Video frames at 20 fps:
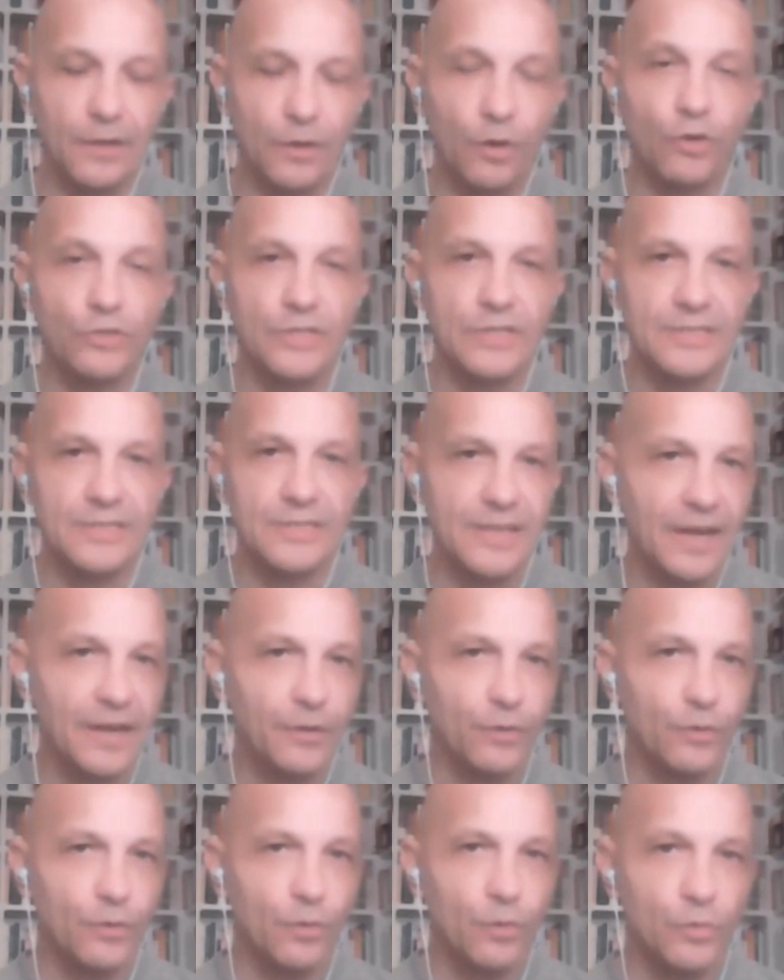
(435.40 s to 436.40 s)
le cose
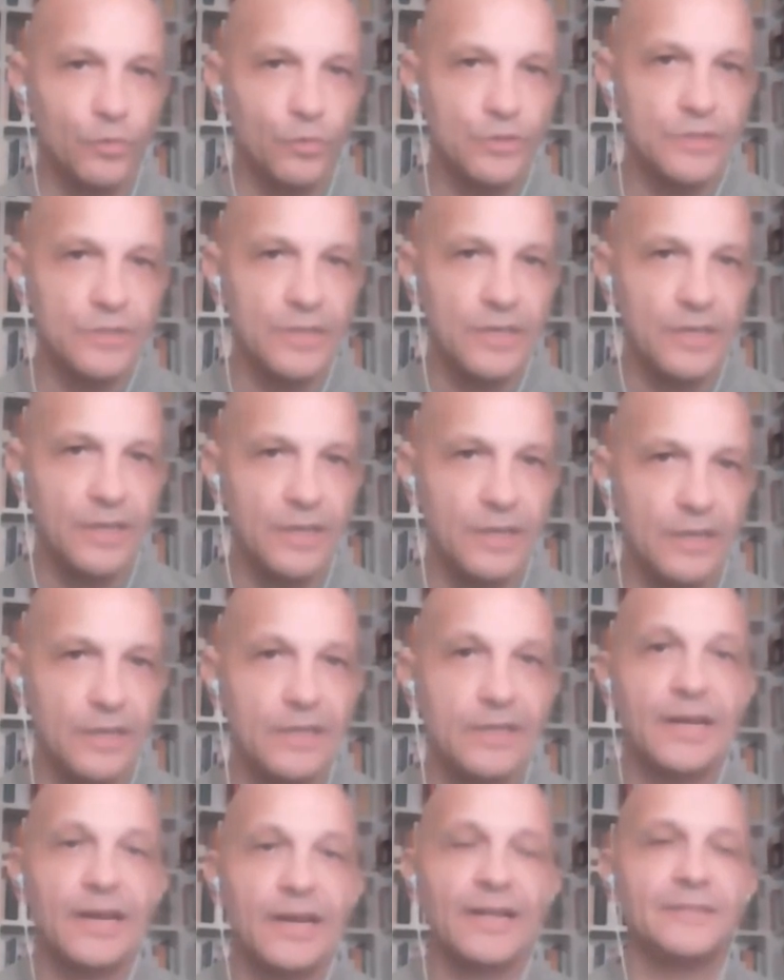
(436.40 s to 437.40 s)
stanno così,
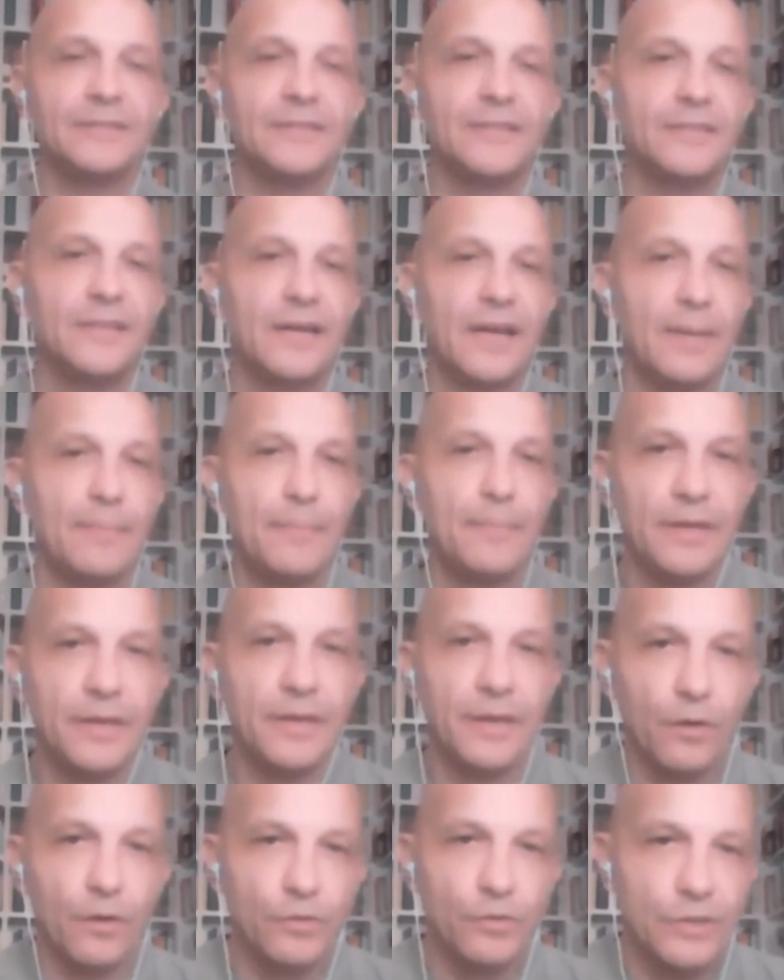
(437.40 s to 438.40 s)
il grande dramma
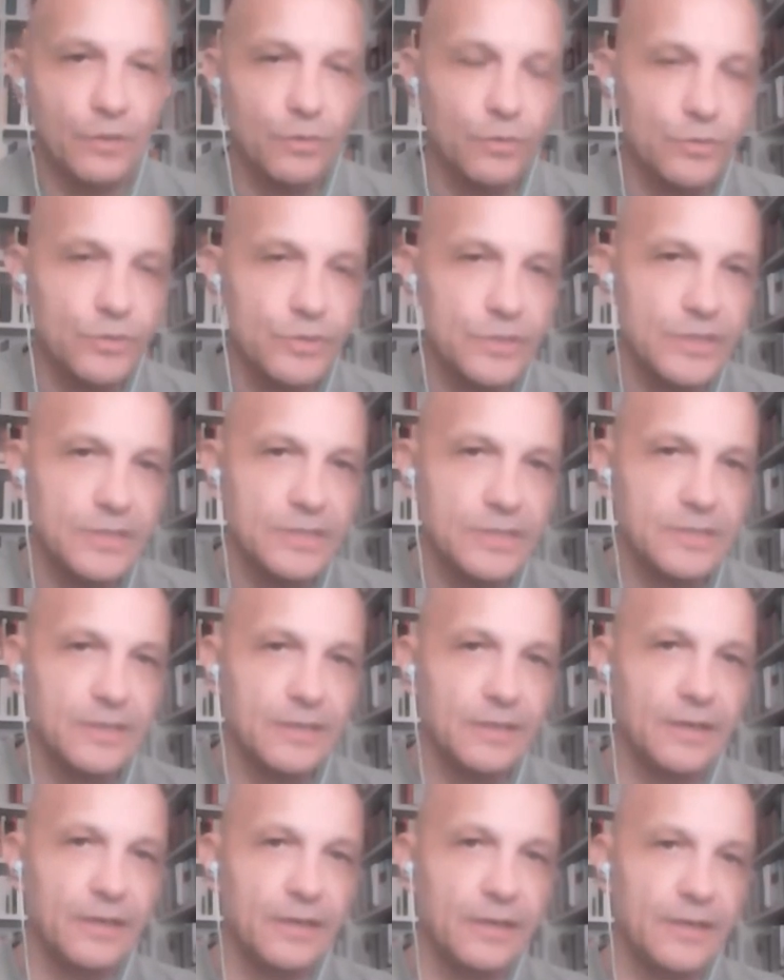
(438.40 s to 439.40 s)
in che cosa consiste?
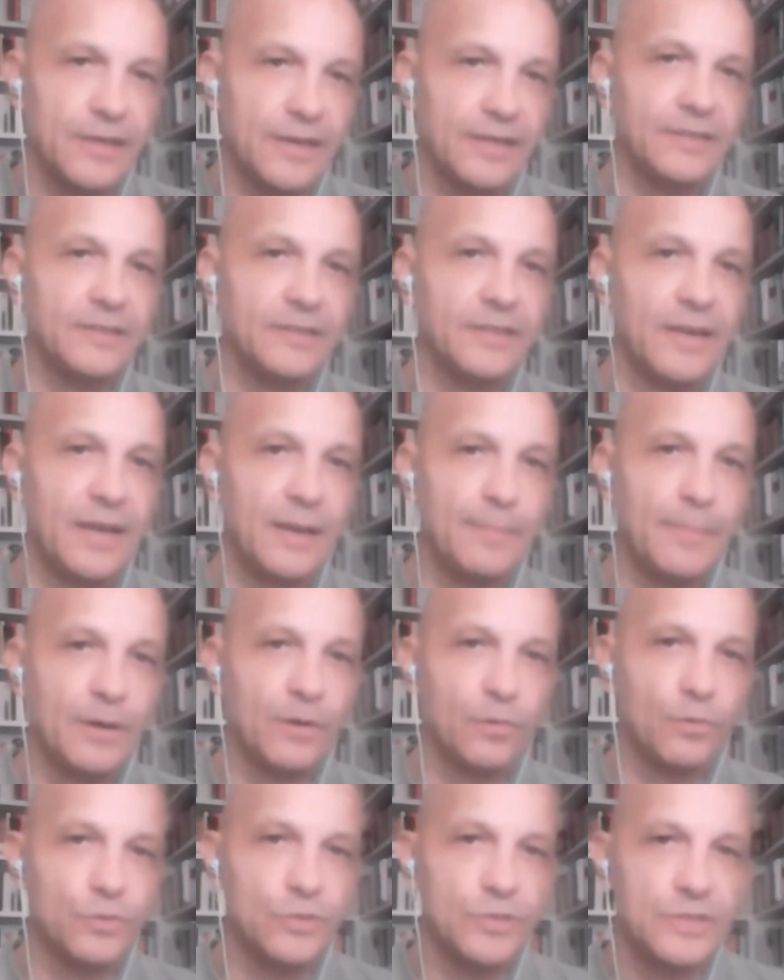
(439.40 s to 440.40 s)
Il grande dramma
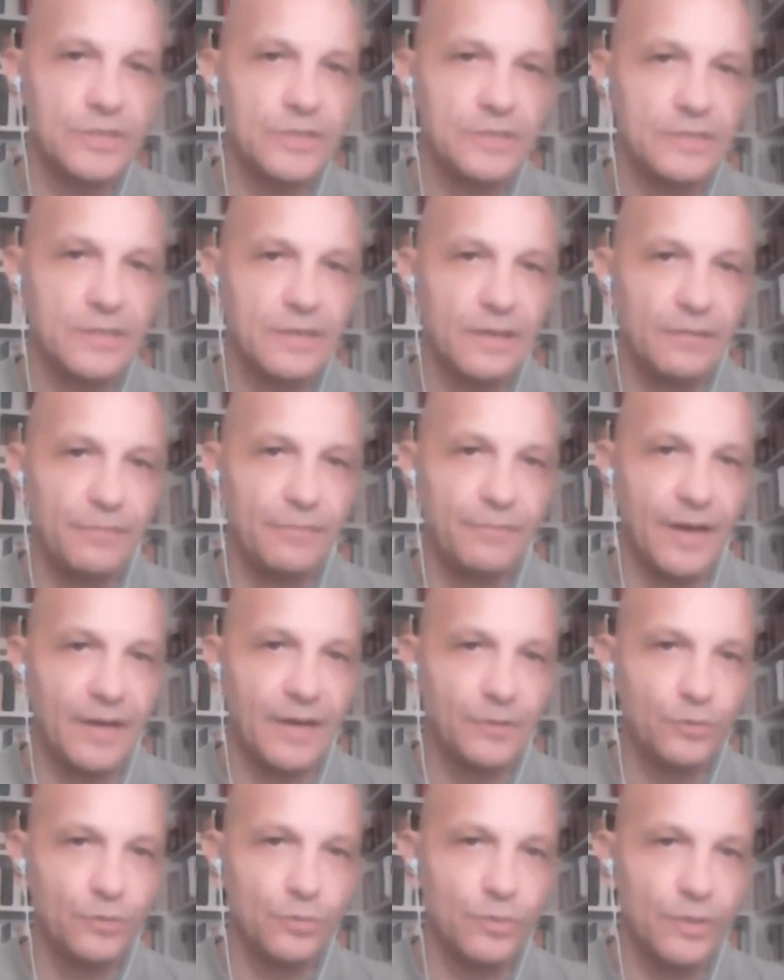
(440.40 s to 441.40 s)
consiste nel
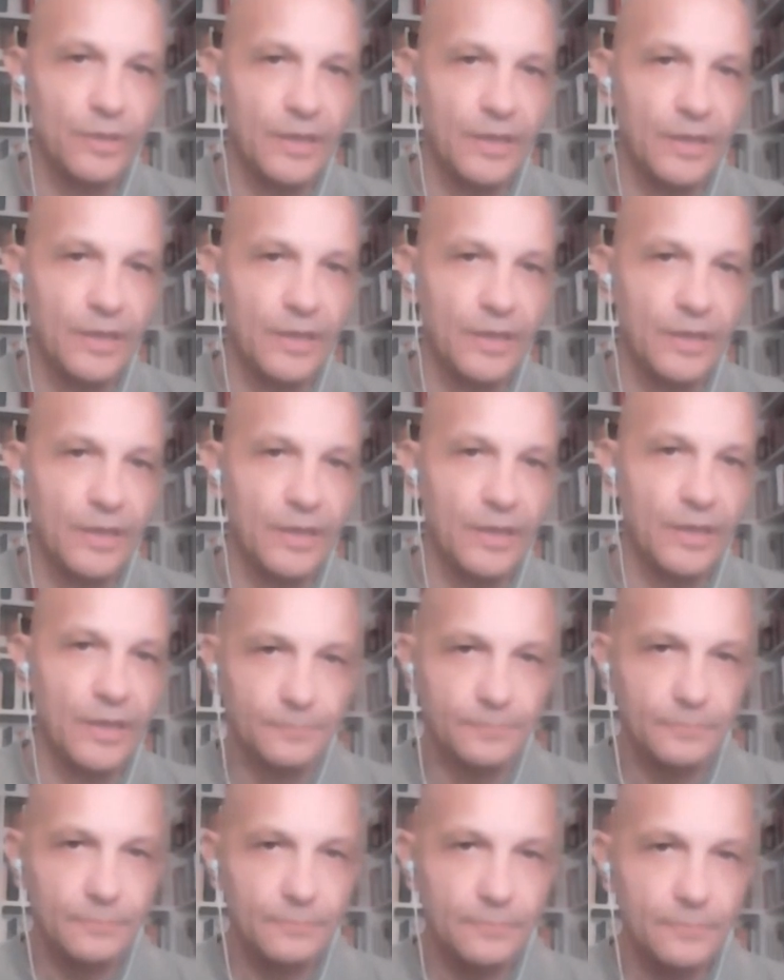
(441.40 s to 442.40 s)
fatto che
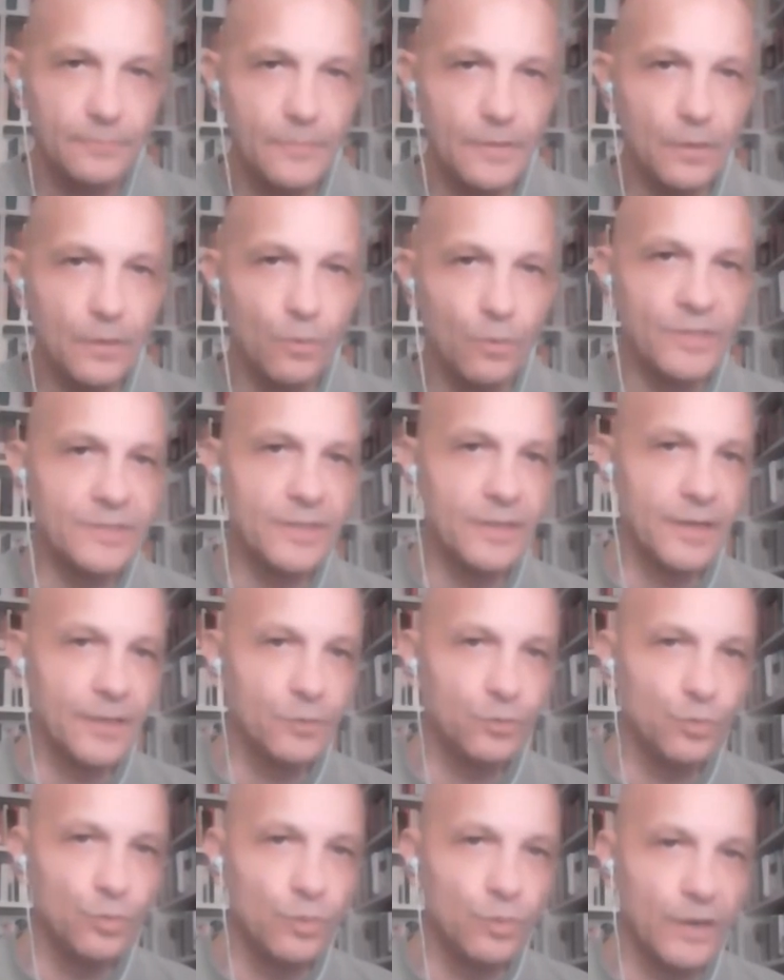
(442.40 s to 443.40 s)

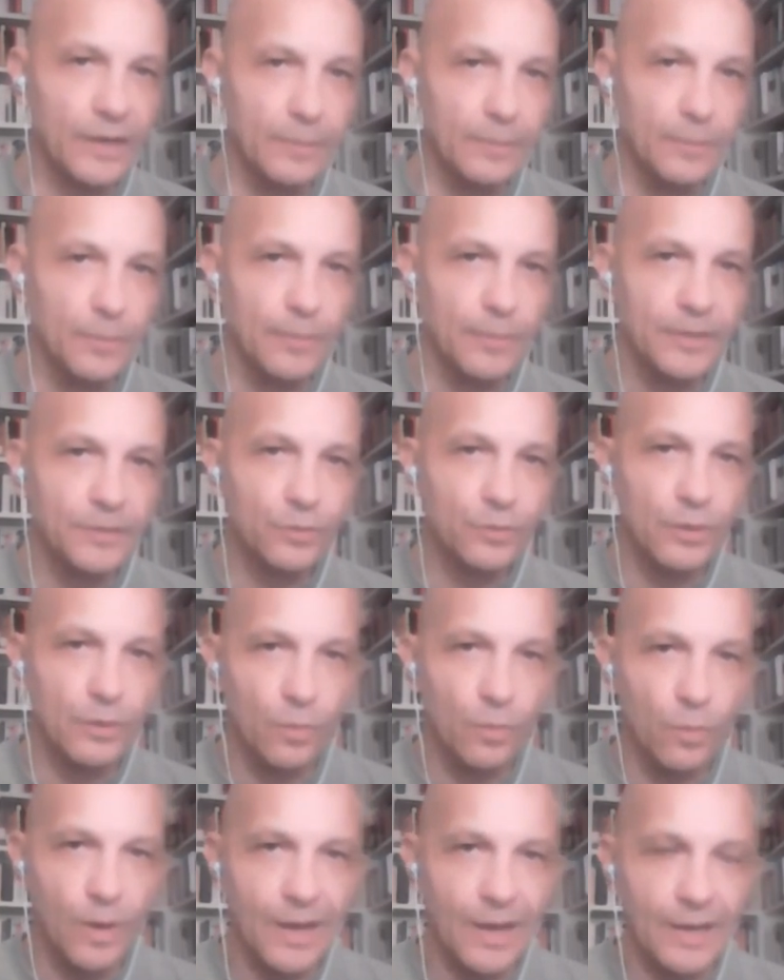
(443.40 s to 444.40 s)
questa natura, nel
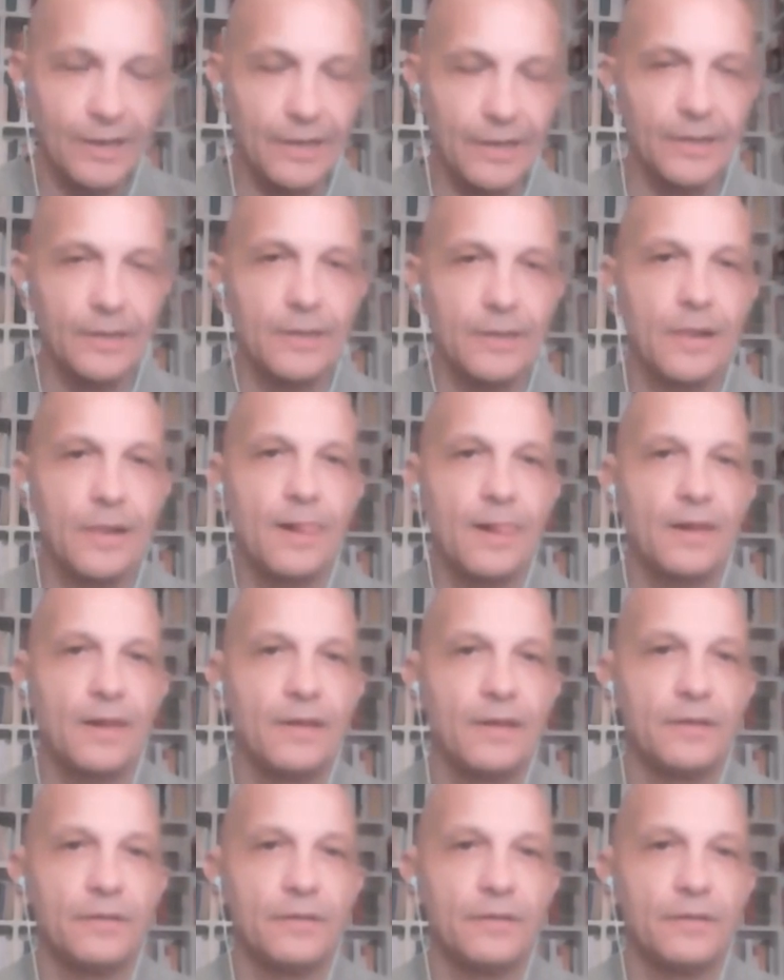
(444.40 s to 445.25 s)
momento nel quale